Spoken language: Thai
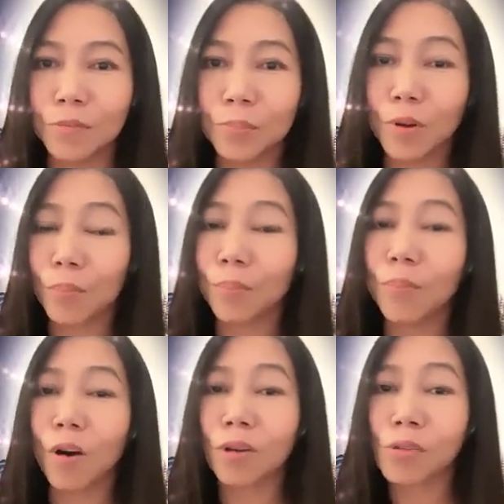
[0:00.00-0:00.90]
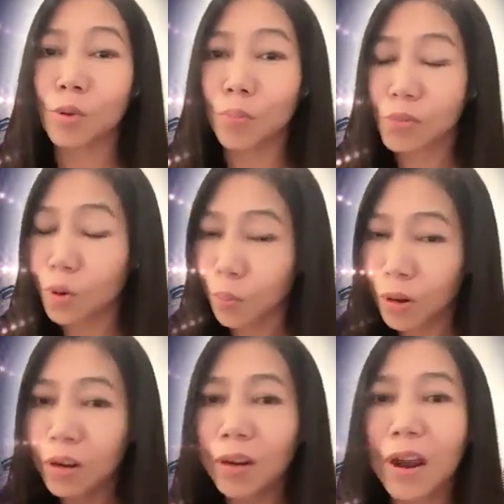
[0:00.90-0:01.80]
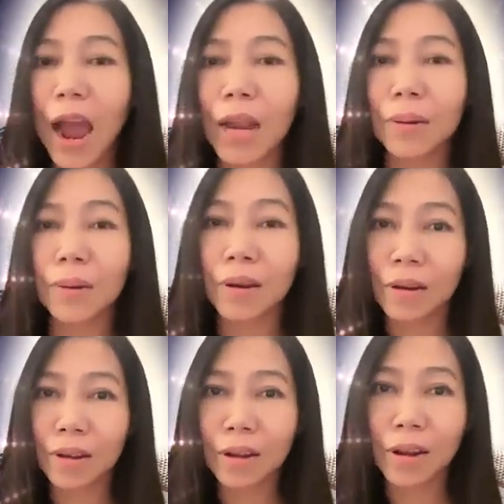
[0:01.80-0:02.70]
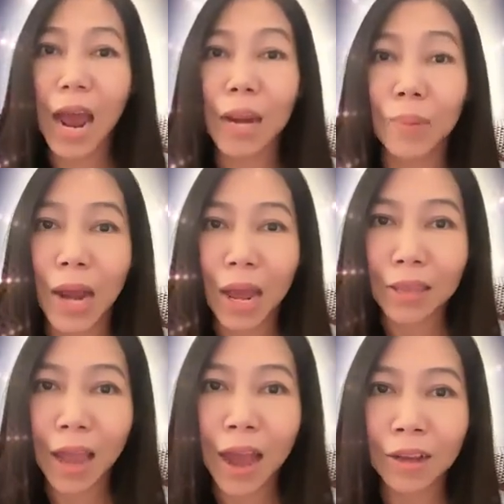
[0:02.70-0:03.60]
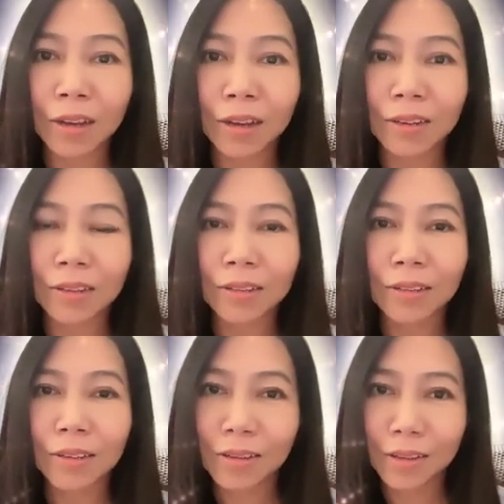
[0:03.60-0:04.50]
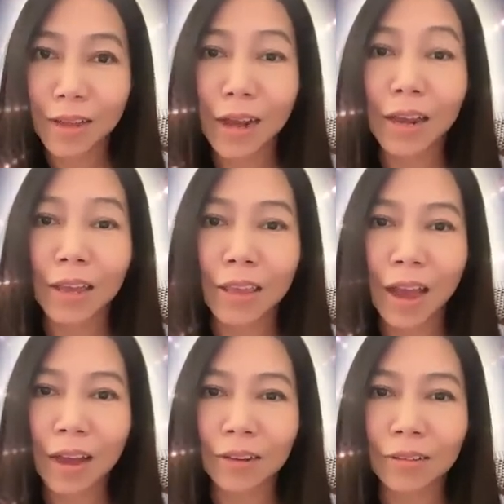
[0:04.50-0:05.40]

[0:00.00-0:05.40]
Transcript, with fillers: บอกบอกสรุปสรุปก็คืองานงานมันหายากค่ะ งานหายาก